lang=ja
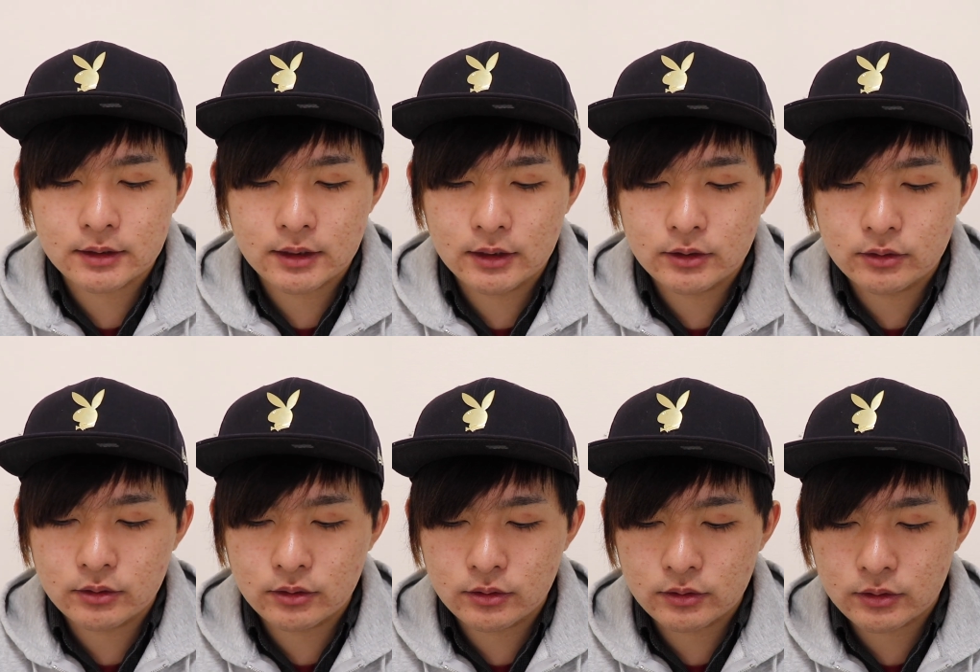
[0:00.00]

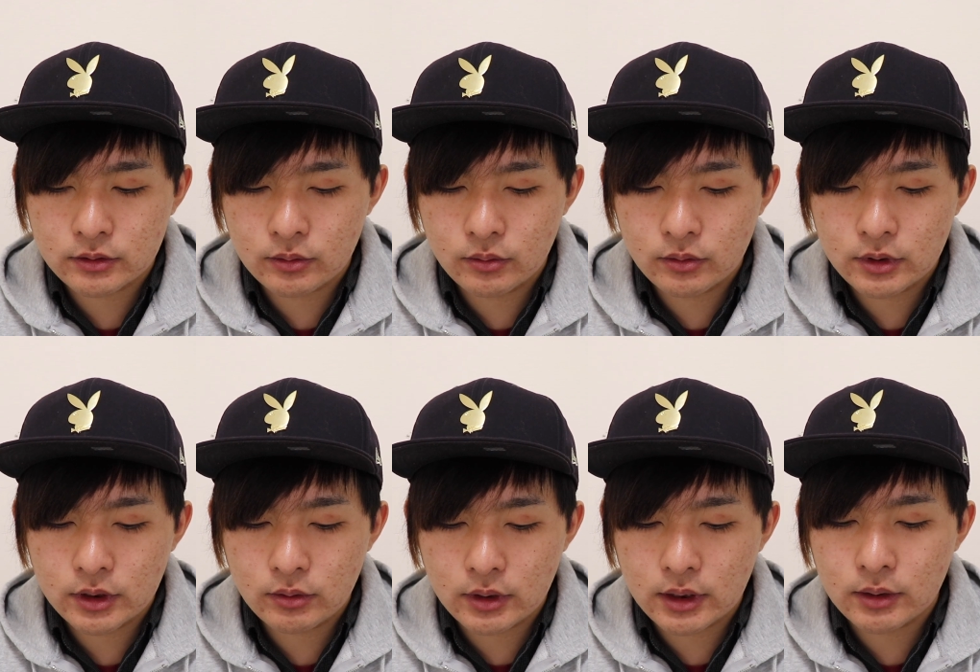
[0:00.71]
スケジュールの都合
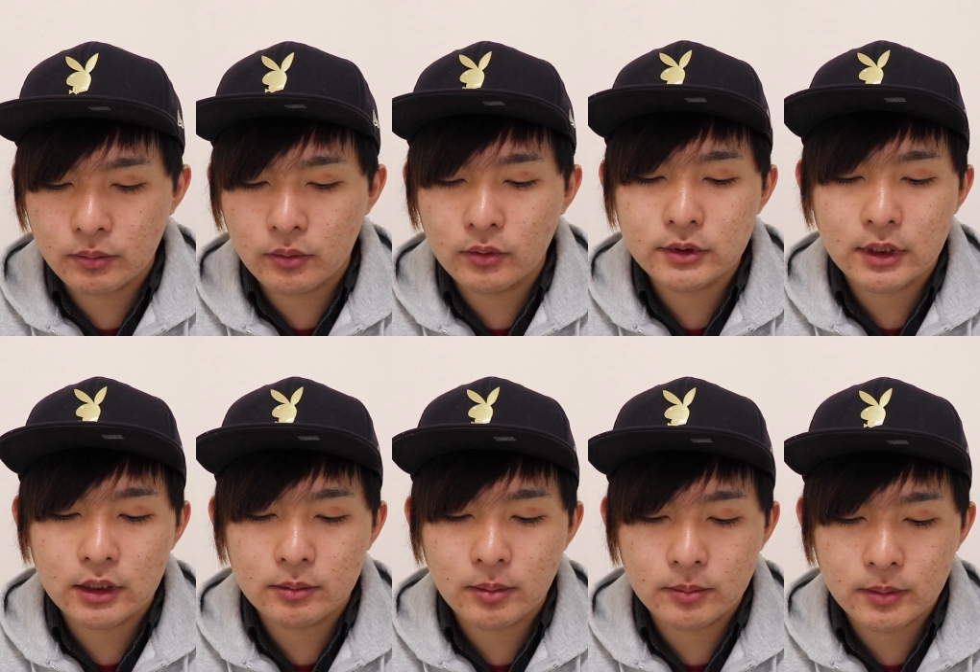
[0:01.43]
により
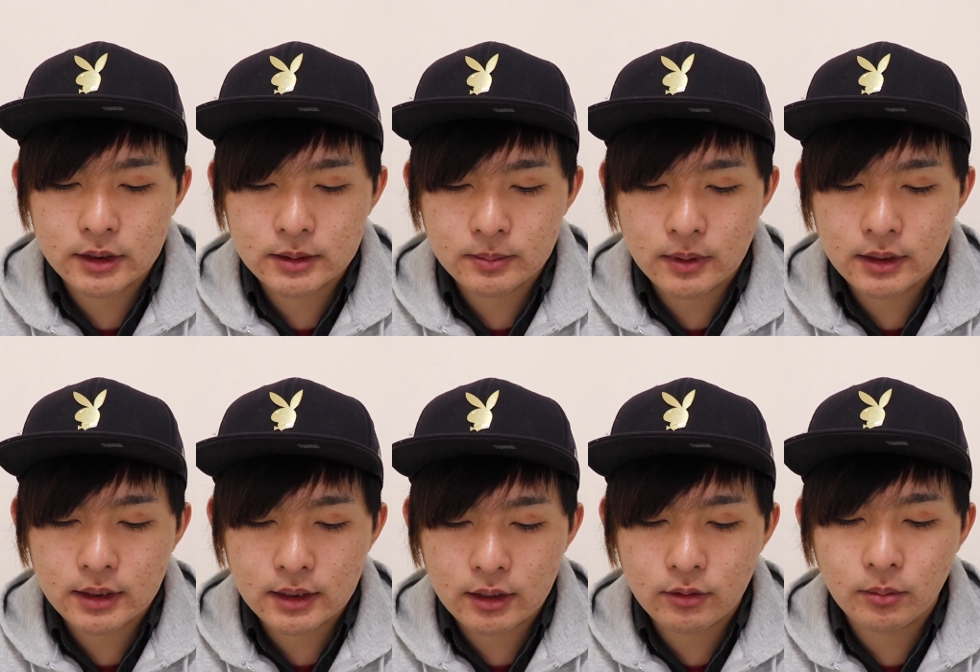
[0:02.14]
フォースアルバム発
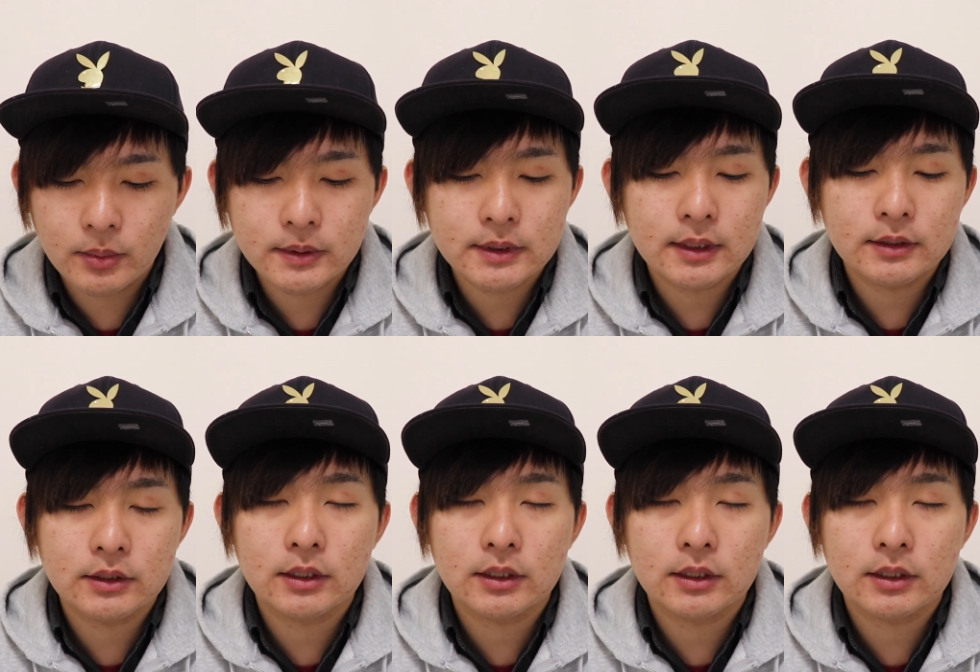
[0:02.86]
売記念個別握